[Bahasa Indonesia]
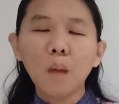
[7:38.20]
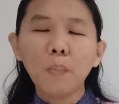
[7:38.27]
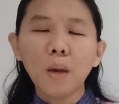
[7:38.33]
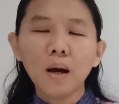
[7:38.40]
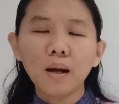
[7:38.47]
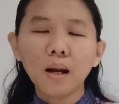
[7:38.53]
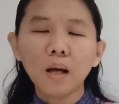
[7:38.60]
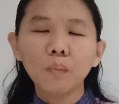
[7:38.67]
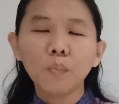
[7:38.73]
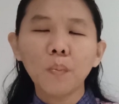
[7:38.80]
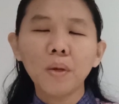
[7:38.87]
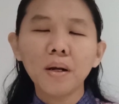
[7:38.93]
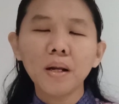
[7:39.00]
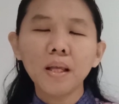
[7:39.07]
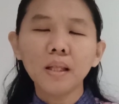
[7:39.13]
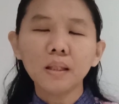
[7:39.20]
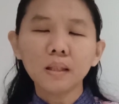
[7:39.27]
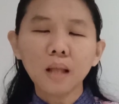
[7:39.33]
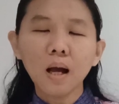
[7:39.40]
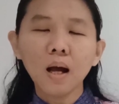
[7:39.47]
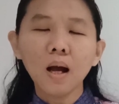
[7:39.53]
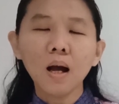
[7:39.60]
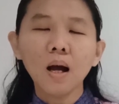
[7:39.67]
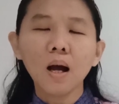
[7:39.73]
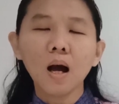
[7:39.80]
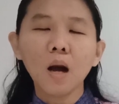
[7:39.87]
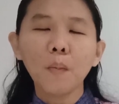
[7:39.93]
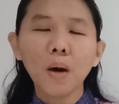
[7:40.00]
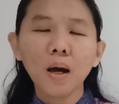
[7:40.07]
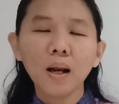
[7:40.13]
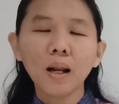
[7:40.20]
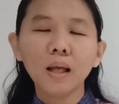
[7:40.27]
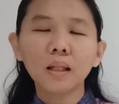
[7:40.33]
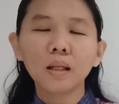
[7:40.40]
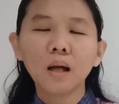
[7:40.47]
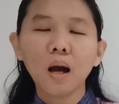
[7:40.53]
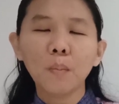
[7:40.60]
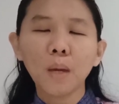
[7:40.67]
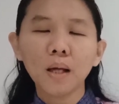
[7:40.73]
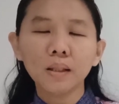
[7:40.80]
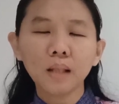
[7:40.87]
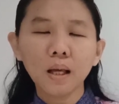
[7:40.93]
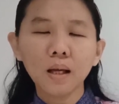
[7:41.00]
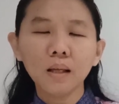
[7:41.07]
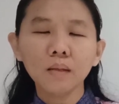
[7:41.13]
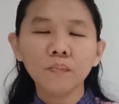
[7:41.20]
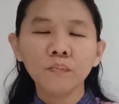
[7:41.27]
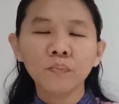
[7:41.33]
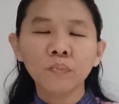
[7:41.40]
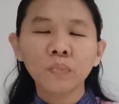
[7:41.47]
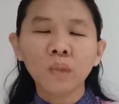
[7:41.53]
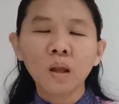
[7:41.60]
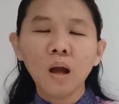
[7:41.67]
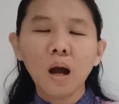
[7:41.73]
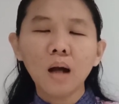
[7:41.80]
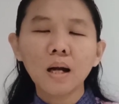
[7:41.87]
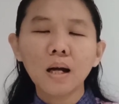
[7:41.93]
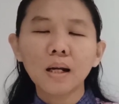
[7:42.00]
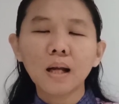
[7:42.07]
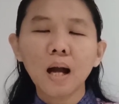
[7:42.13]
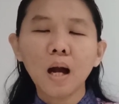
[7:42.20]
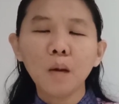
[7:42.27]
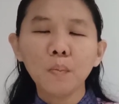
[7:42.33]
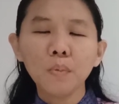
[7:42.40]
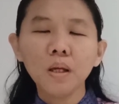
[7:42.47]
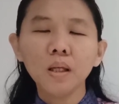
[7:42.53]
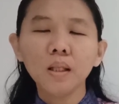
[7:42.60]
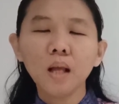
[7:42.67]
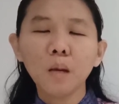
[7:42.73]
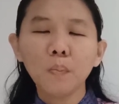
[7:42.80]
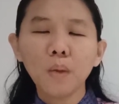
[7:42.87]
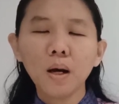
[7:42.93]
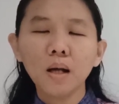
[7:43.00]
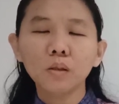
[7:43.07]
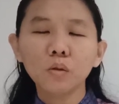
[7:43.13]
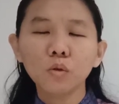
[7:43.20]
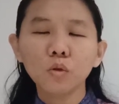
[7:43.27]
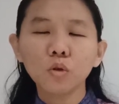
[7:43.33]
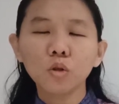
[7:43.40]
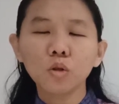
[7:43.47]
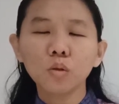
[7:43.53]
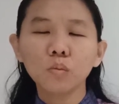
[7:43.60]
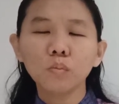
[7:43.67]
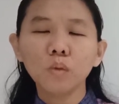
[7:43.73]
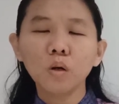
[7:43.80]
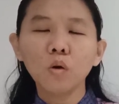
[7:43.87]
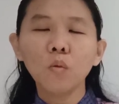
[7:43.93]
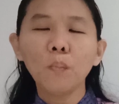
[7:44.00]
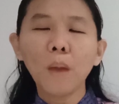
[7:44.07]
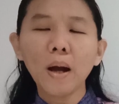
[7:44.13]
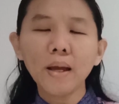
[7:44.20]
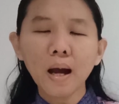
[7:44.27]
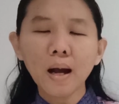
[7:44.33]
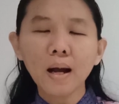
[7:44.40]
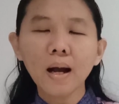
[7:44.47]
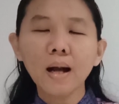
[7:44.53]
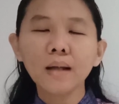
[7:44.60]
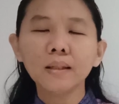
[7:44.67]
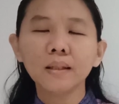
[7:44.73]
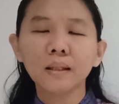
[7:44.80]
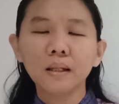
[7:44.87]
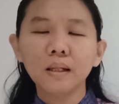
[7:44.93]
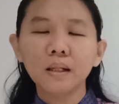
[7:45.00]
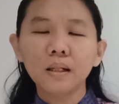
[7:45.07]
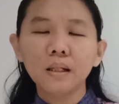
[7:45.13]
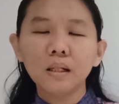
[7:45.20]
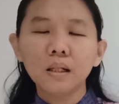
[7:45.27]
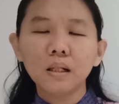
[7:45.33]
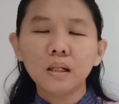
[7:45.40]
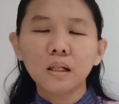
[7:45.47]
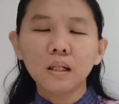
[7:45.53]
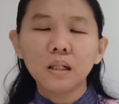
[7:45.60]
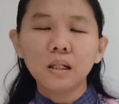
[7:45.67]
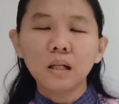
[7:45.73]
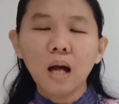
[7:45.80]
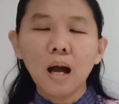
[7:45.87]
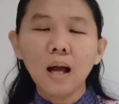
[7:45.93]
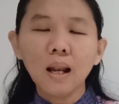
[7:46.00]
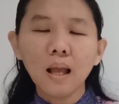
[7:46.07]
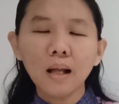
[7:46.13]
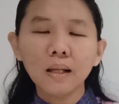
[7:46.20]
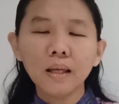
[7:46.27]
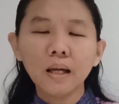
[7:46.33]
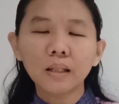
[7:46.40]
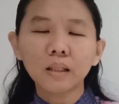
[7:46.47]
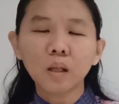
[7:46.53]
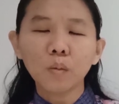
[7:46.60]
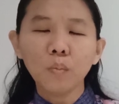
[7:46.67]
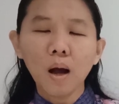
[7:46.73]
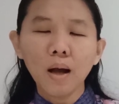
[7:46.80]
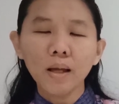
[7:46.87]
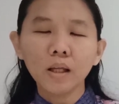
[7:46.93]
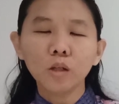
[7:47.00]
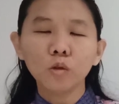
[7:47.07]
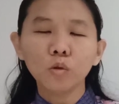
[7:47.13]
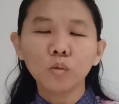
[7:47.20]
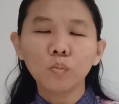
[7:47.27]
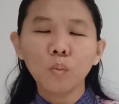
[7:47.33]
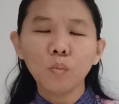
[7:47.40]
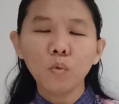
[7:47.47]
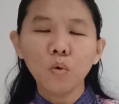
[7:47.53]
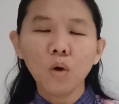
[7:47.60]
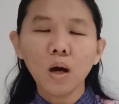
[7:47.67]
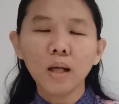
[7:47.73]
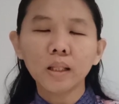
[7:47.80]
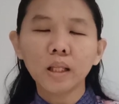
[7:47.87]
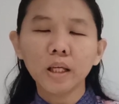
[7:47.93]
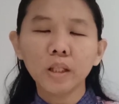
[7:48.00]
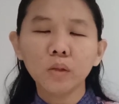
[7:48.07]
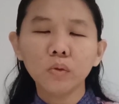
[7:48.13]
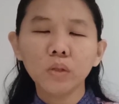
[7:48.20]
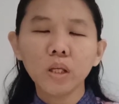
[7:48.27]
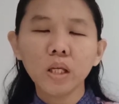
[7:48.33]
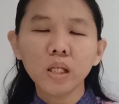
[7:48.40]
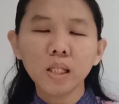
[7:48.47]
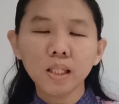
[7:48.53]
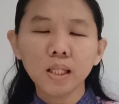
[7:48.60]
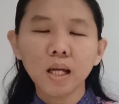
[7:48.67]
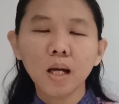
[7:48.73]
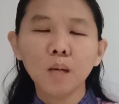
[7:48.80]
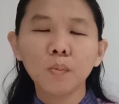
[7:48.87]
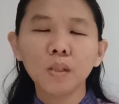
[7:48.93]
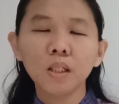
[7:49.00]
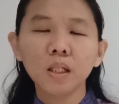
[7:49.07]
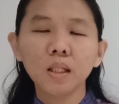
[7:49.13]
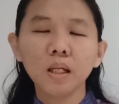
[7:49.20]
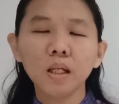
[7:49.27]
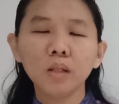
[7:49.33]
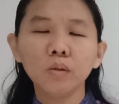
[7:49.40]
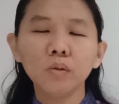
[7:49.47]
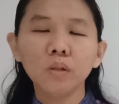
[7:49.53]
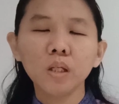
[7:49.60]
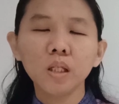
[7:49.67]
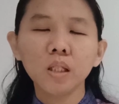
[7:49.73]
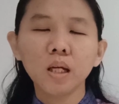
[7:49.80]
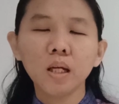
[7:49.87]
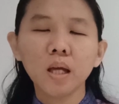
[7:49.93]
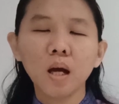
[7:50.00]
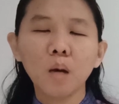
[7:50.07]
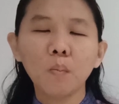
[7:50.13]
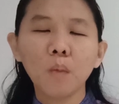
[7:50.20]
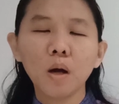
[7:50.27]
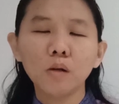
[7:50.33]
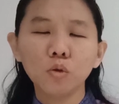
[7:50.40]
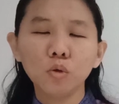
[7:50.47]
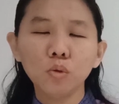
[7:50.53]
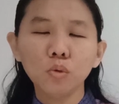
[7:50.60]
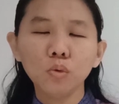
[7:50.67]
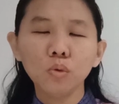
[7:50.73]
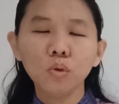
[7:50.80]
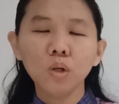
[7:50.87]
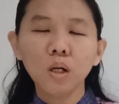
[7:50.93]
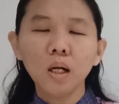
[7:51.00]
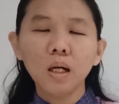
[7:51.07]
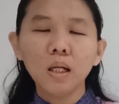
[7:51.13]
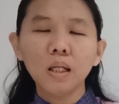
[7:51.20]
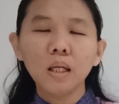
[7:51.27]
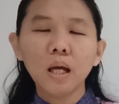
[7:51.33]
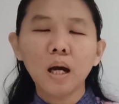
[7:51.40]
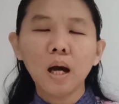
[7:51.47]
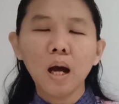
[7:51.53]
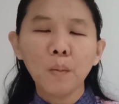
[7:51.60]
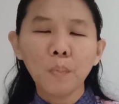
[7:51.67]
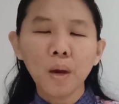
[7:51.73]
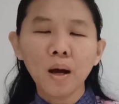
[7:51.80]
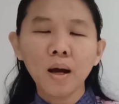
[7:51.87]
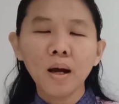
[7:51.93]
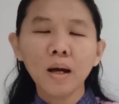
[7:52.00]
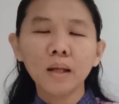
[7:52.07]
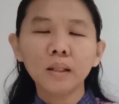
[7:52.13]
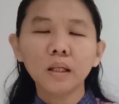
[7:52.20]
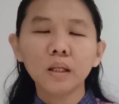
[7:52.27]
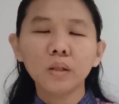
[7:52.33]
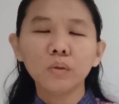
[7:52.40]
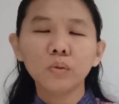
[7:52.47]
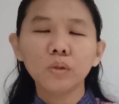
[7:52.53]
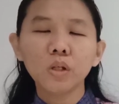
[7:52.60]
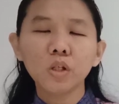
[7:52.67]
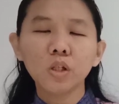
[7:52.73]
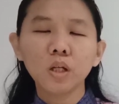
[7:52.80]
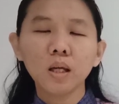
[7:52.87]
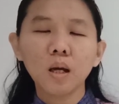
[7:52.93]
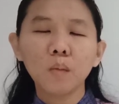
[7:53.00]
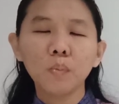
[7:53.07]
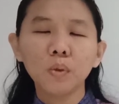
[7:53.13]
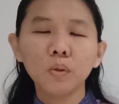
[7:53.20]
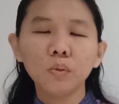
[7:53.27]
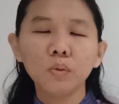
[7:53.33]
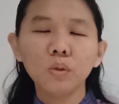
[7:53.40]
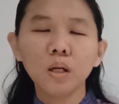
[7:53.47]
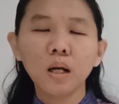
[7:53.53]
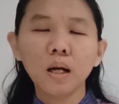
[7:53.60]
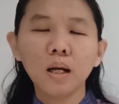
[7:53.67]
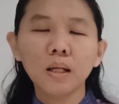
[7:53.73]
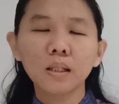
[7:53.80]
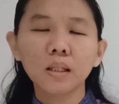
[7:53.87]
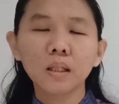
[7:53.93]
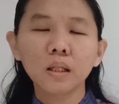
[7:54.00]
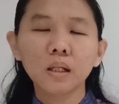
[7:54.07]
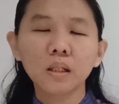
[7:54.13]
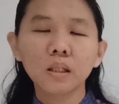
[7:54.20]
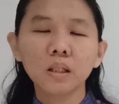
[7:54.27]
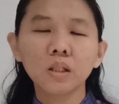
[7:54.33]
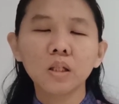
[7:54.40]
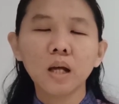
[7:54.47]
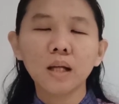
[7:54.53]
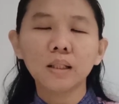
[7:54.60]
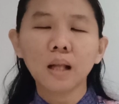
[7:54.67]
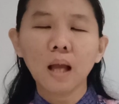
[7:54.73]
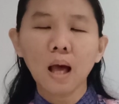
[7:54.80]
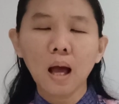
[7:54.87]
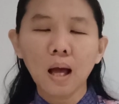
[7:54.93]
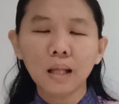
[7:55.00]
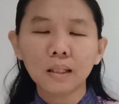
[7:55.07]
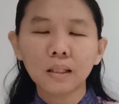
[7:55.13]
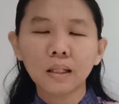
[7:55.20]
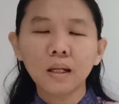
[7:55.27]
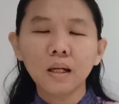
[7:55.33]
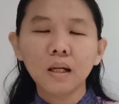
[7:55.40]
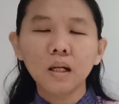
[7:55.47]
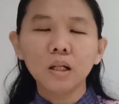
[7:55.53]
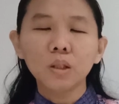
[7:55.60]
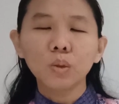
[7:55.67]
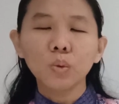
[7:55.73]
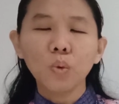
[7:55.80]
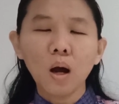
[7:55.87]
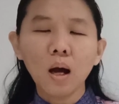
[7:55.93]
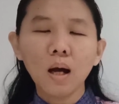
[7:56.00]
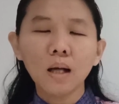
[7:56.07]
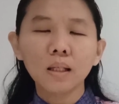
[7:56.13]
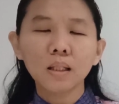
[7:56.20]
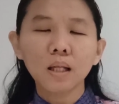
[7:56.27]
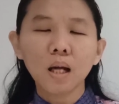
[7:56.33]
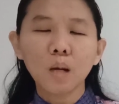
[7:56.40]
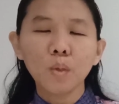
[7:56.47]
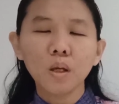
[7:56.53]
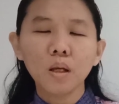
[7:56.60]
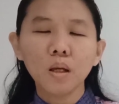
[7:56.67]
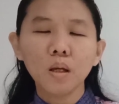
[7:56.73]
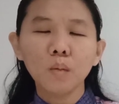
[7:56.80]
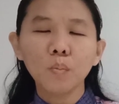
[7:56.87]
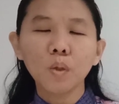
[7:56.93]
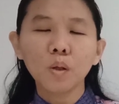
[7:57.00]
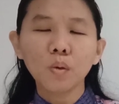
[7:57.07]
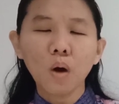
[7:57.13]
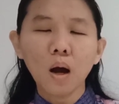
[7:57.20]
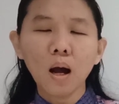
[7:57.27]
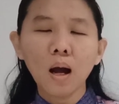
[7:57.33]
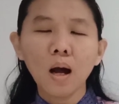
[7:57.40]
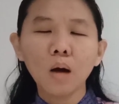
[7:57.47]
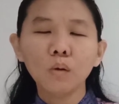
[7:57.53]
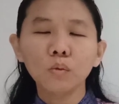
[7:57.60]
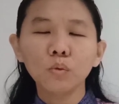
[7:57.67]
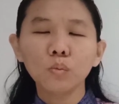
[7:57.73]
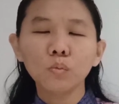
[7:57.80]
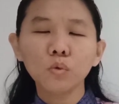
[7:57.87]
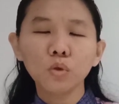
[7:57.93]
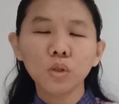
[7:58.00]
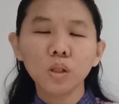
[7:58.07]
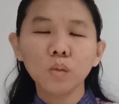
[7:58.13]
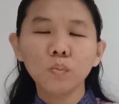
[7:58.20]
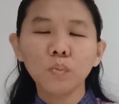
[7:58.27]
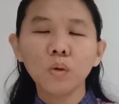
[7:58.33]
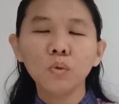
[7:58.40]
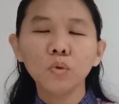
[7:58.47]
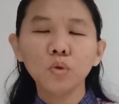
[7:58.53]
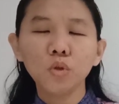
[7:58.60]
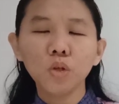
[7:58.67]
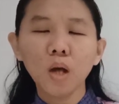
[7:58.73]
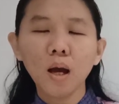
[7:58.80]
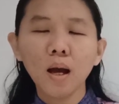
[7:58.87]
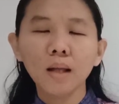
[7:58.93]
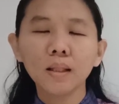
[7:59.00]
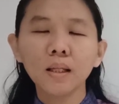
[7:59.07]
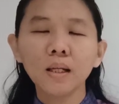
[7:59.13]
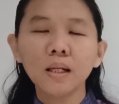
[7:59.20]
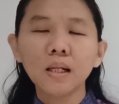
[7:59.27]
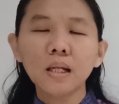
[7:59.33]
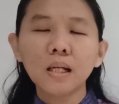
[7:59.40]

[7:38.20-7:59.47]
aparat pemerintah, aparat keamanan, agar kami dapat terus mengupayakan hal-hal yang terbaik untuk membuat Indonesia menjadi Indonesia yang maju, yang aman, Indonesia yang penuh dengan kesejahteraan. Tuhan, kami berdoa untuk musim penghujan